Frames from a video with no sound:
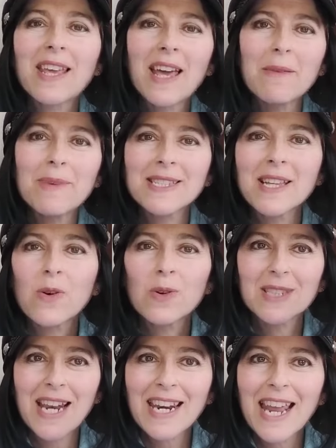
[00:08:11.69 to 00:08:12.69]
y ahí vas a
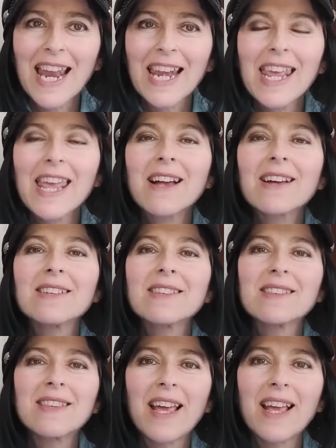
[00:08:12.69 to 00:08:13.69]
encontrar el link
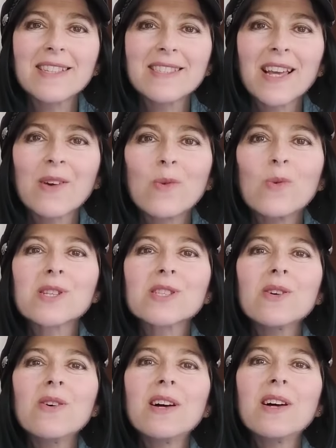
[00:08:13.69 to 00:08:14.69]
de este
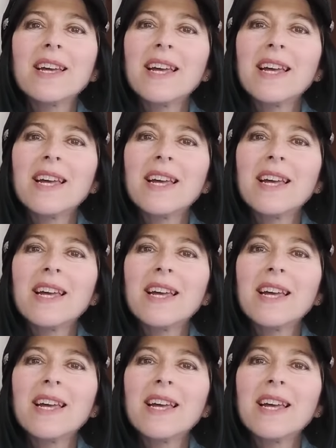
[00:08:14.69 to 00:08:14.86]
curso.